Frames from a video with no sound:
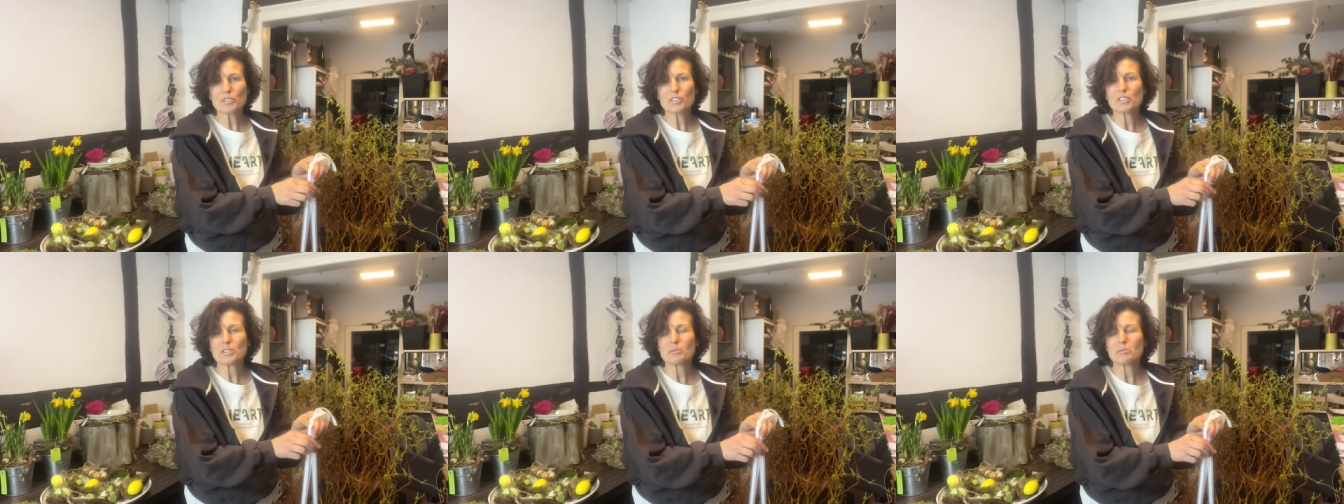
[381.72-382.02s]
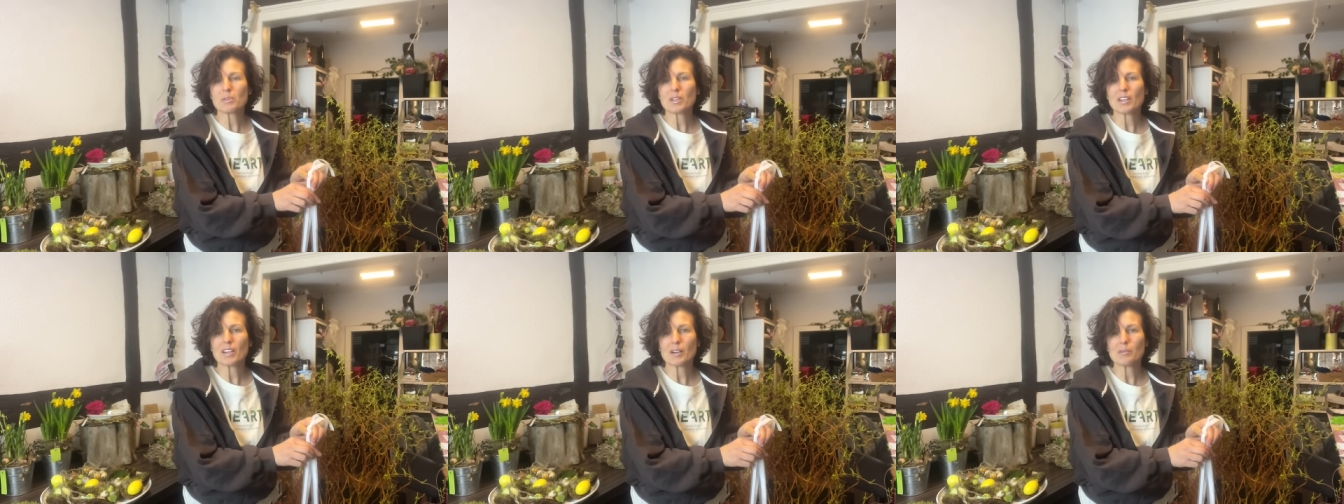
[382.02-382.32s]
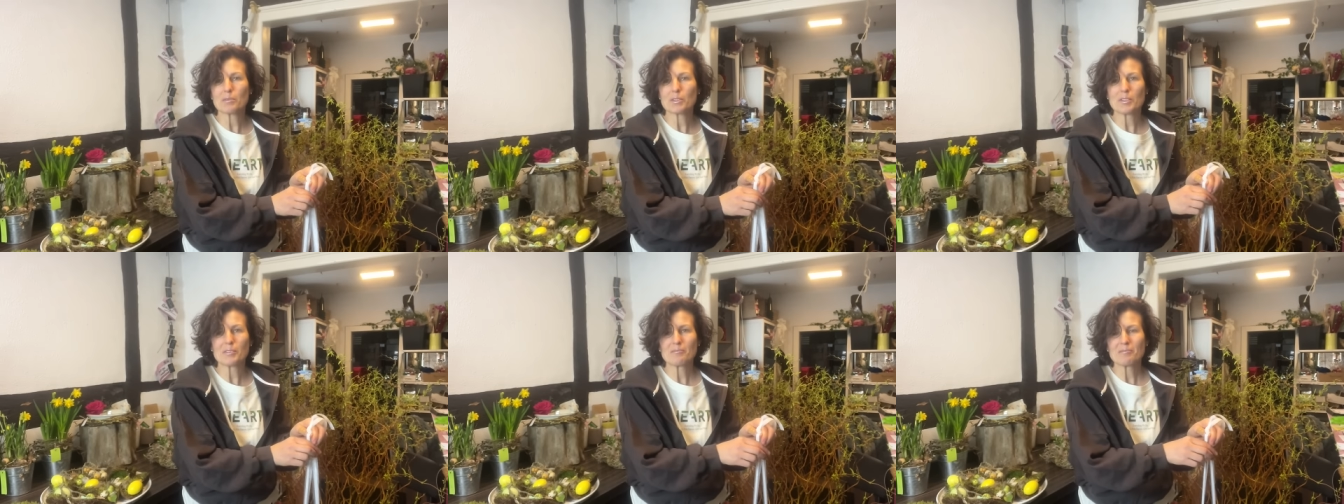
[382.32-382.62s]
ich immer,
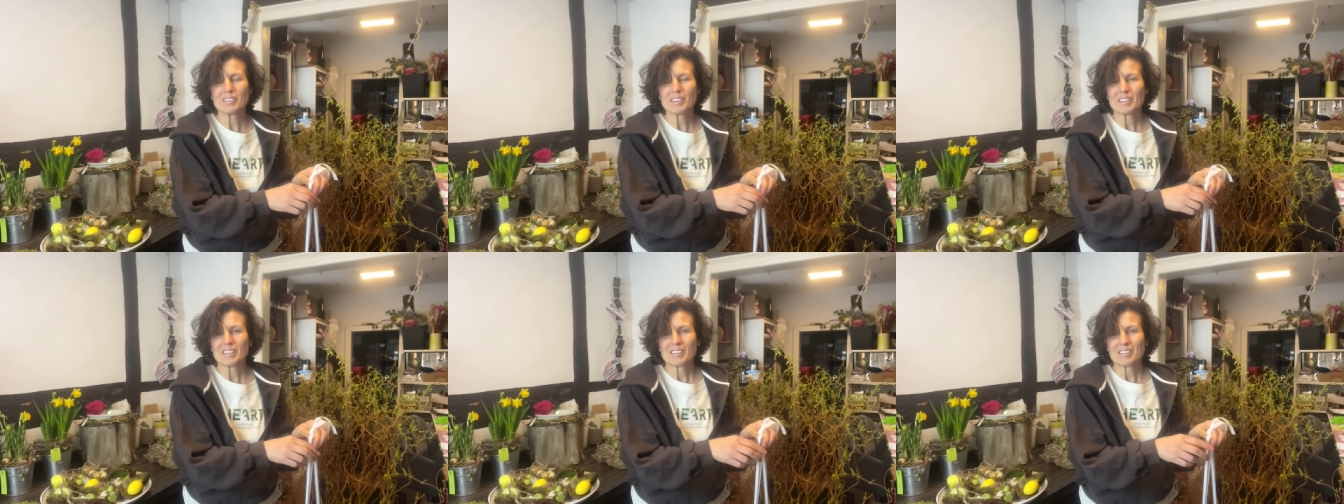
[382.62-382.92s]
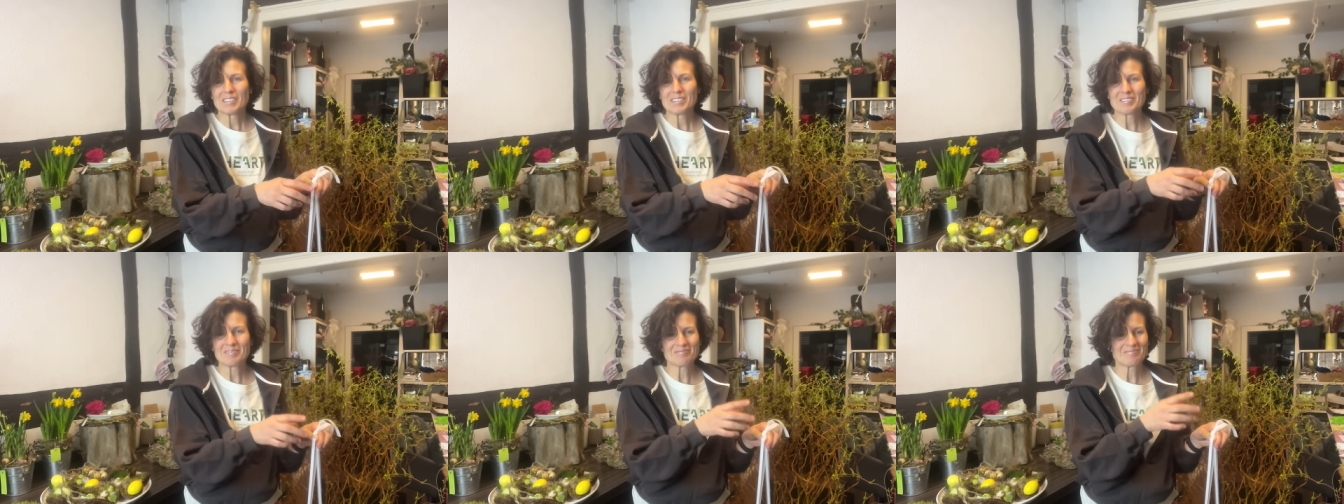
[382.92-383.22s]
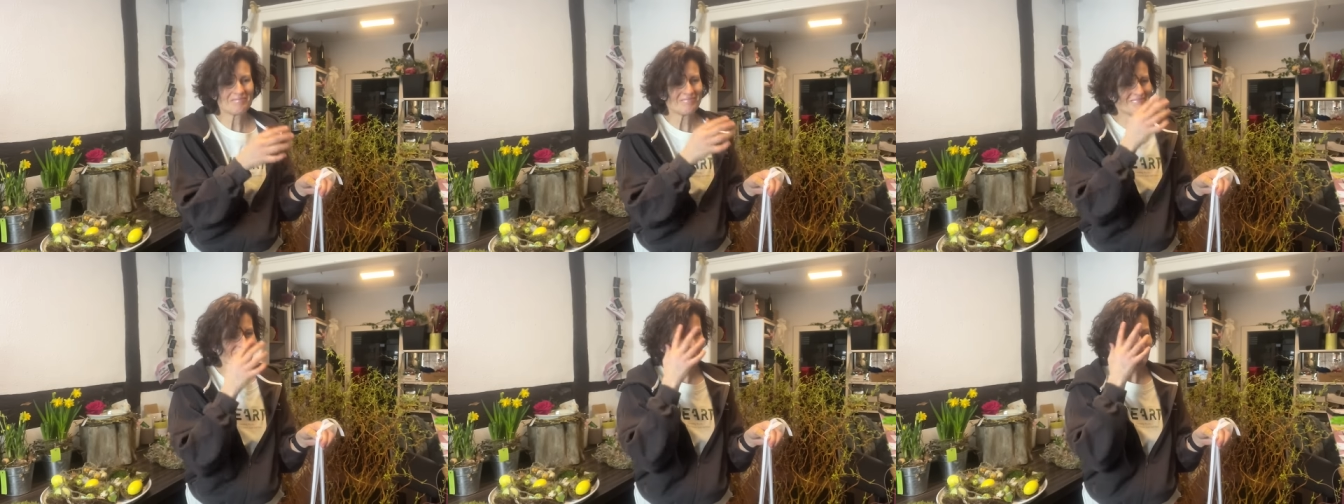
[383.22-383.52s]
aber
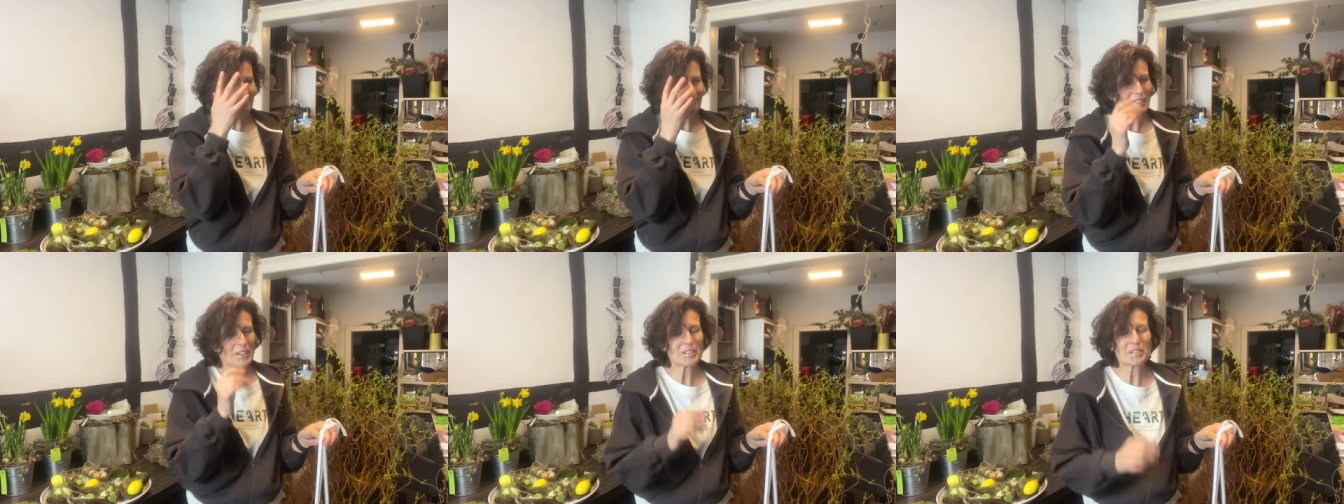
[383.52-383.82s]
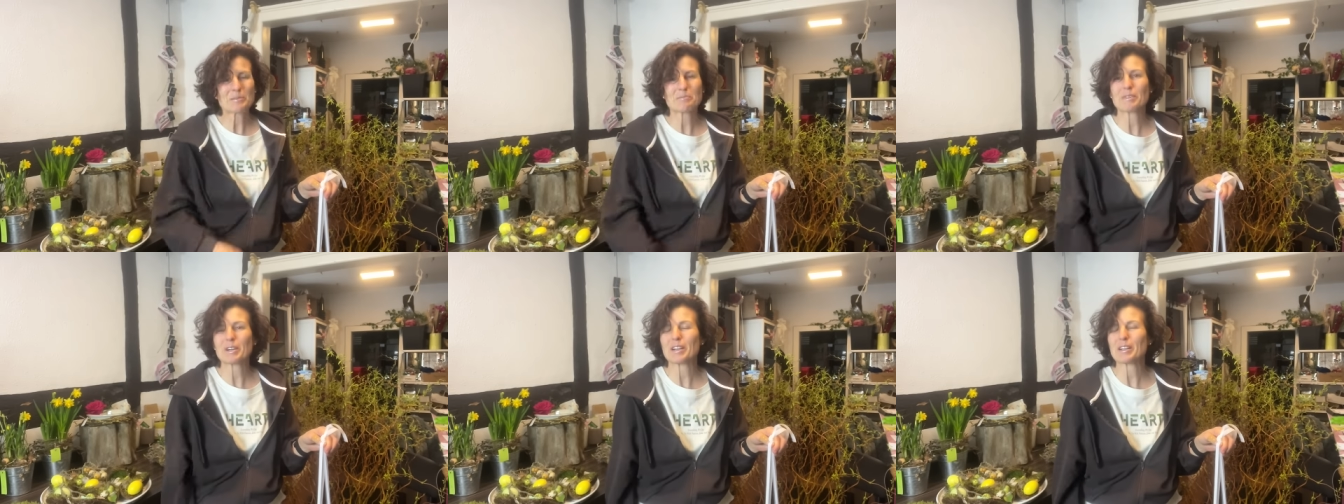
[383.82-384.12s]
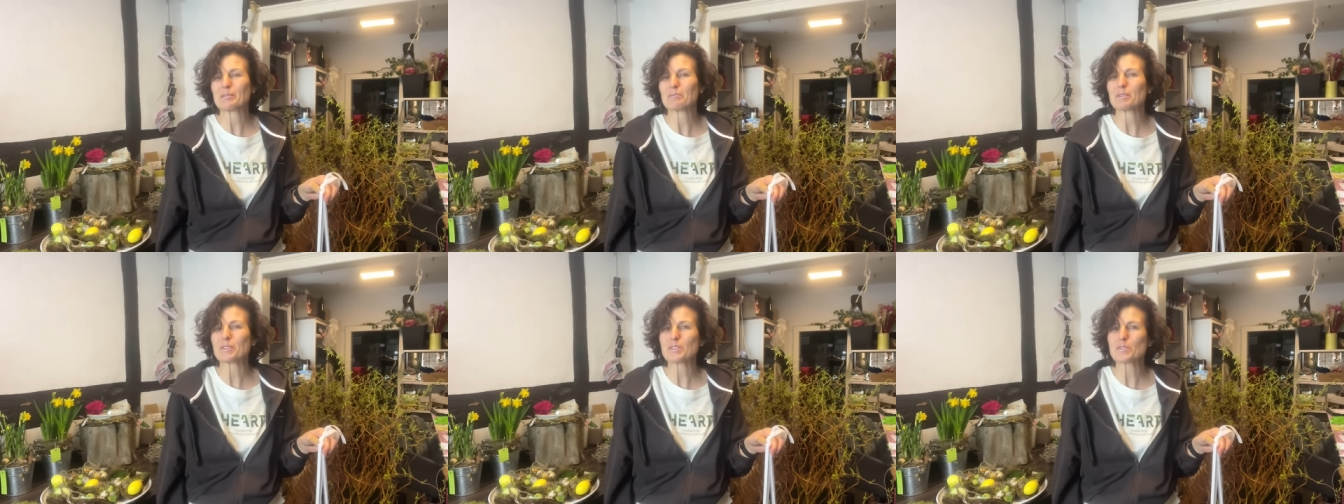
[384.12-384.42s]
manchmal
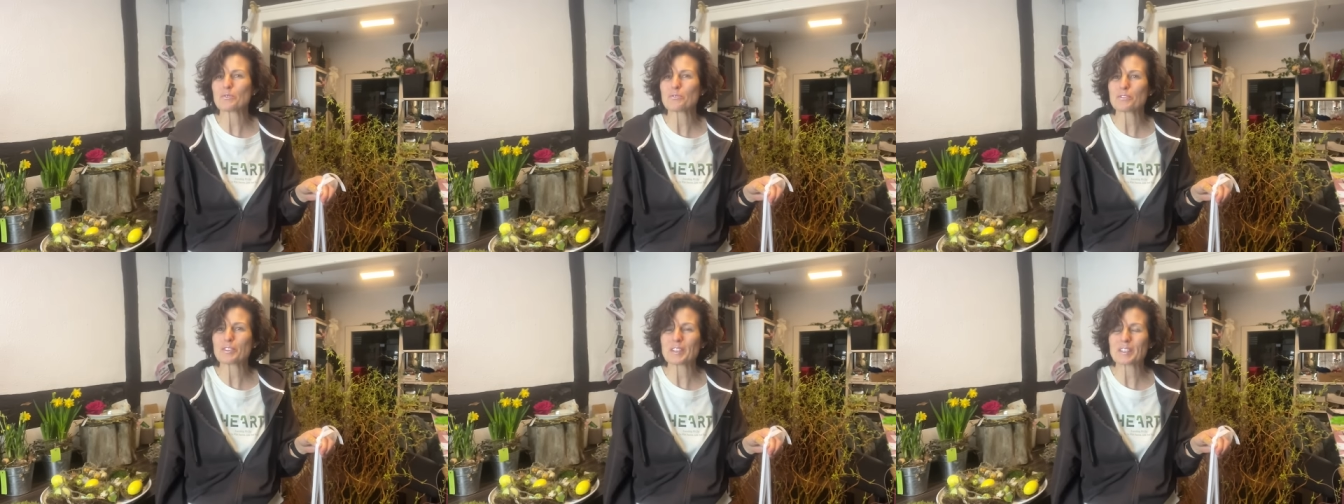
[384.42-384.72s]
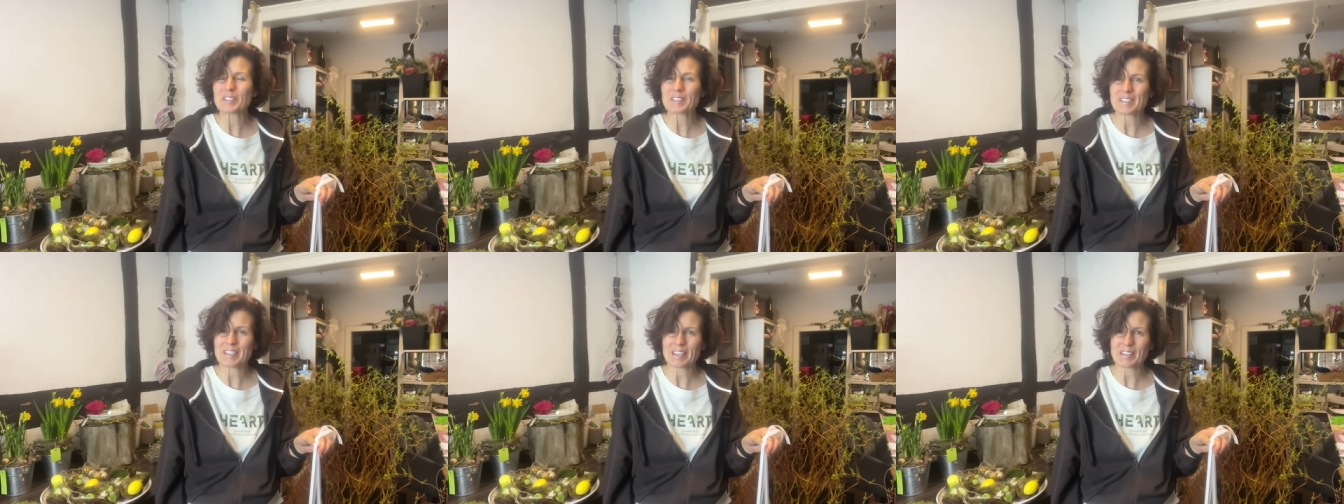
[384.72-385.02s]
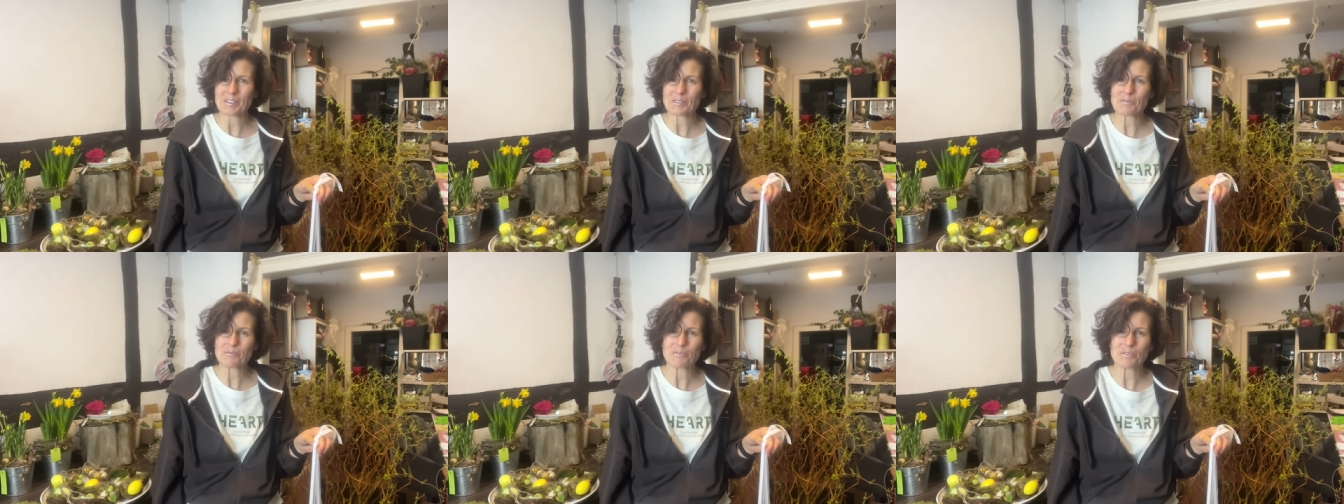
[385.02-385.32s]
hat man so viele
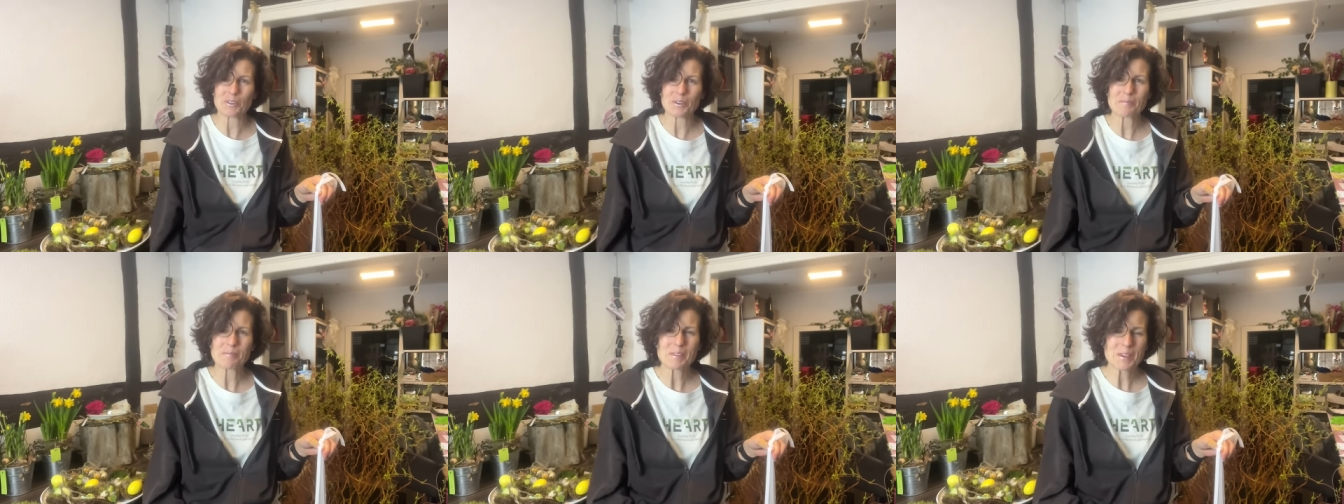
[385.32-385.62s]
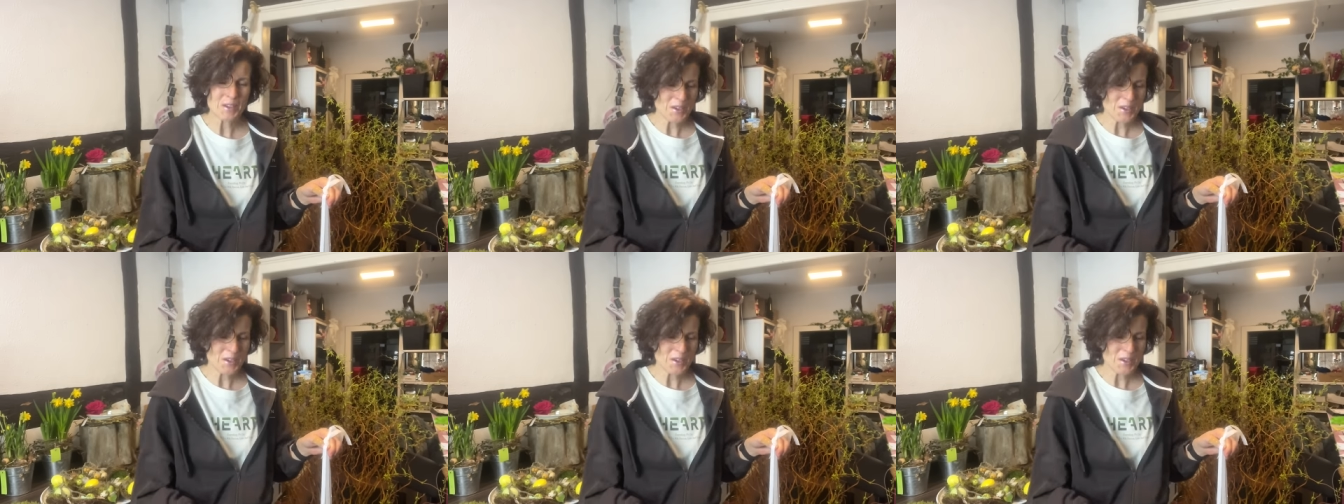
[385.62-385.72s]
Sachen vor